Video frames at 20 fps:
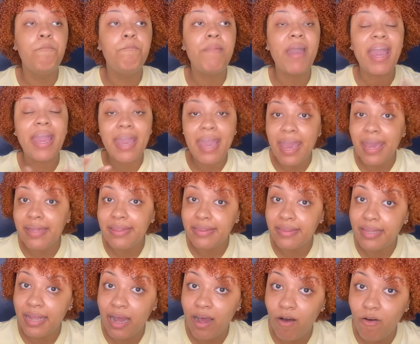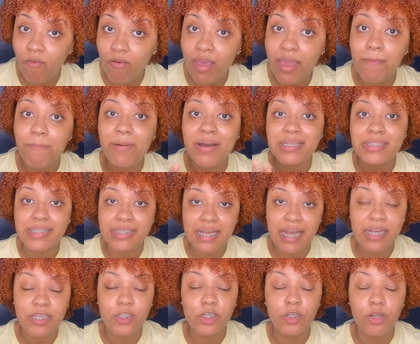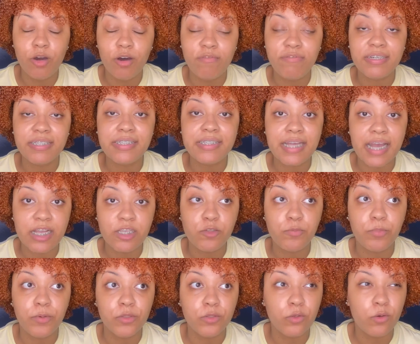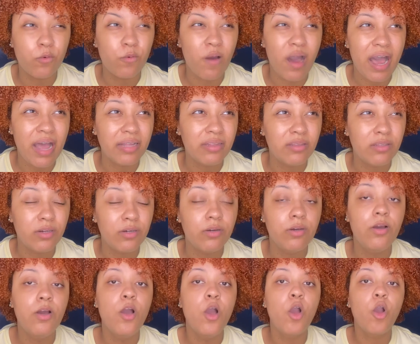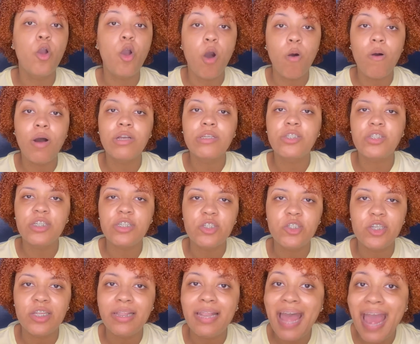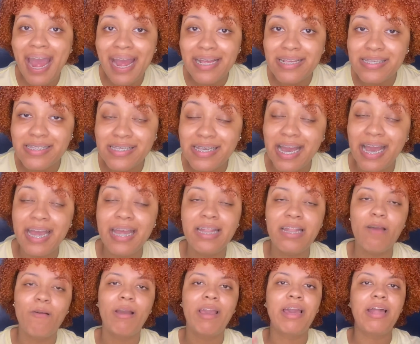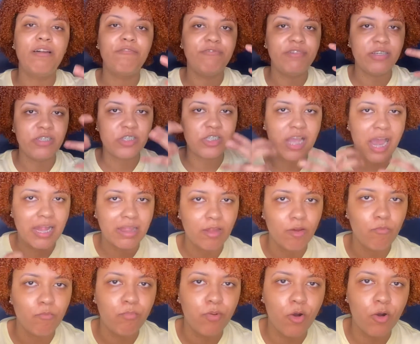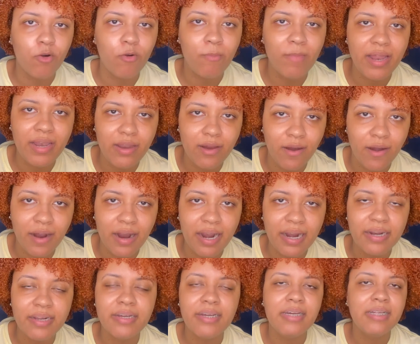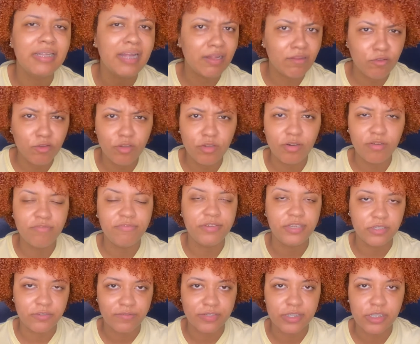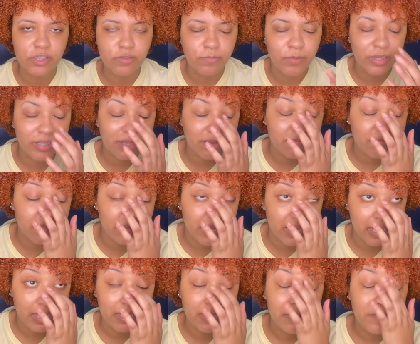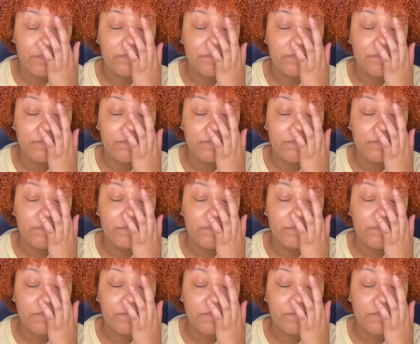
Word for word: Peguei então e passei de novo a 7.4 com OX de 10. E aí deu aquela fechada um pouco melhor. Tá tudo no vídeo, vocês podem ver.